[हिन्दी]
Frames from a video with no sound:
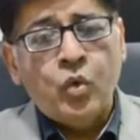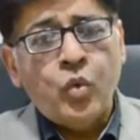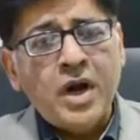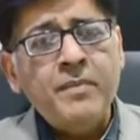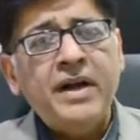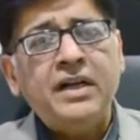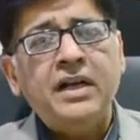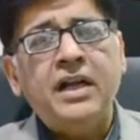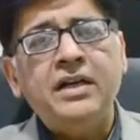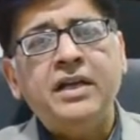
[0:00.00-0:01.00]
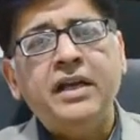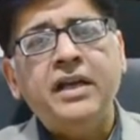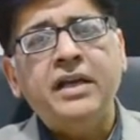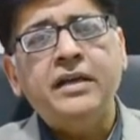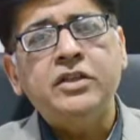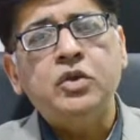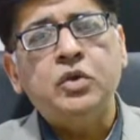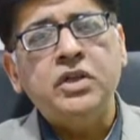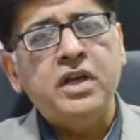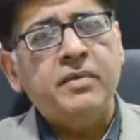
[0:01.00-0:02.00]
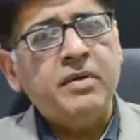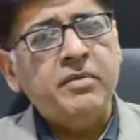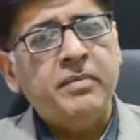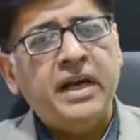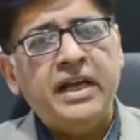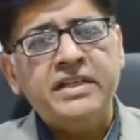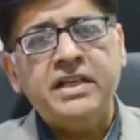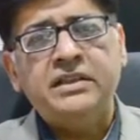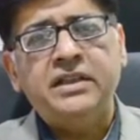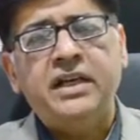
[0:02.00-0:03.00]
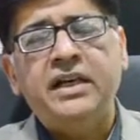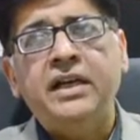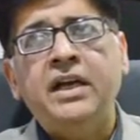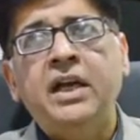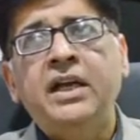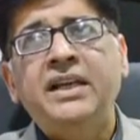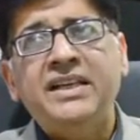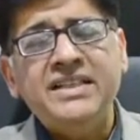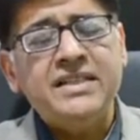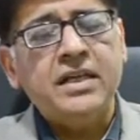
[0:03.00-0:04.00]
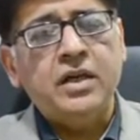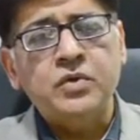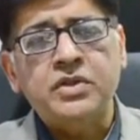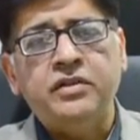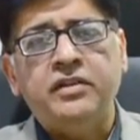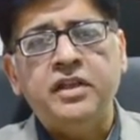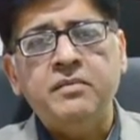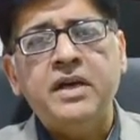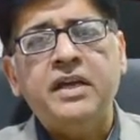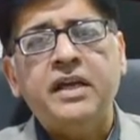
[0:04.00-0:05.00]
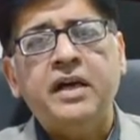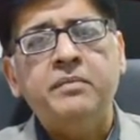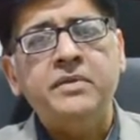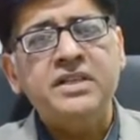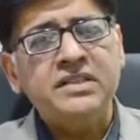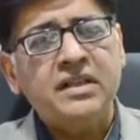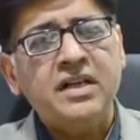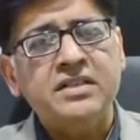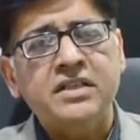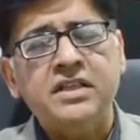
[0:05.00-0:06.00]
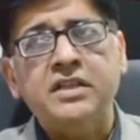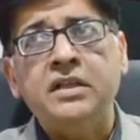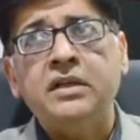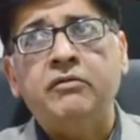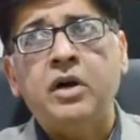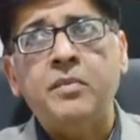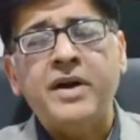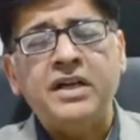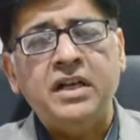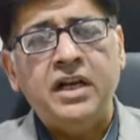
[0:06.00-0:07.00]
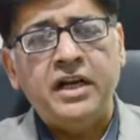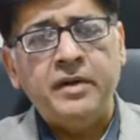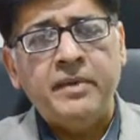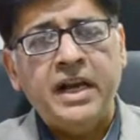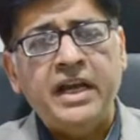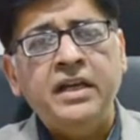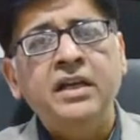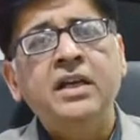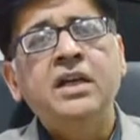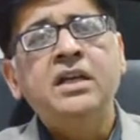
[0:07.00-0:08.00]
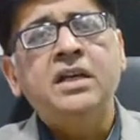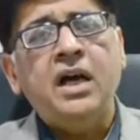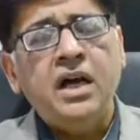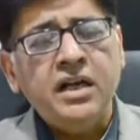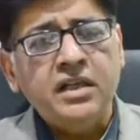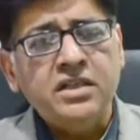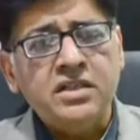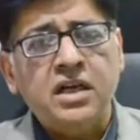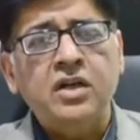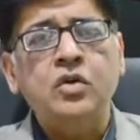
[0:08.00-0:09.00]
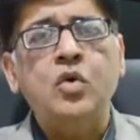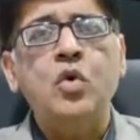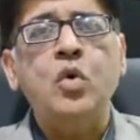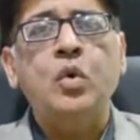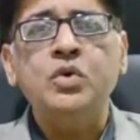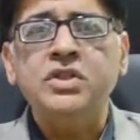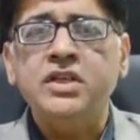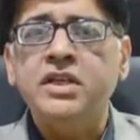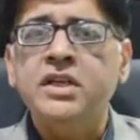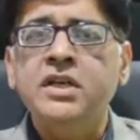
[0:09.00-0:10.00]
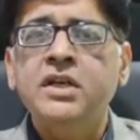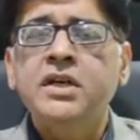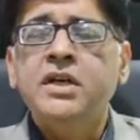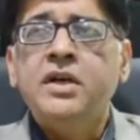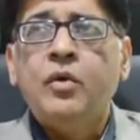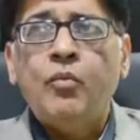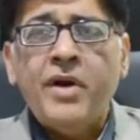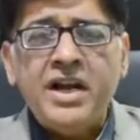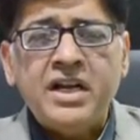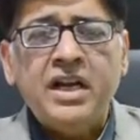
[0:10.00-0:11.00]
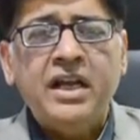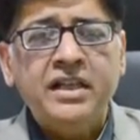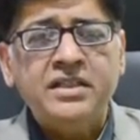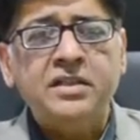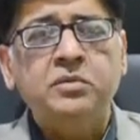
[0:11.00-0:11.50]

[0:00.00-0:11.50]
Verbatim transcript: वर्ल्ड मेंटल हेल्थ डे जो दुनिया भर में मनाया जाता है इस साल उसकी थीम है कि हम इस तरह से ये वर्ल्ड मेंटल हेल्थ डे मनाएं कि हर इंसान को उसकी मेंटल हेल्थ से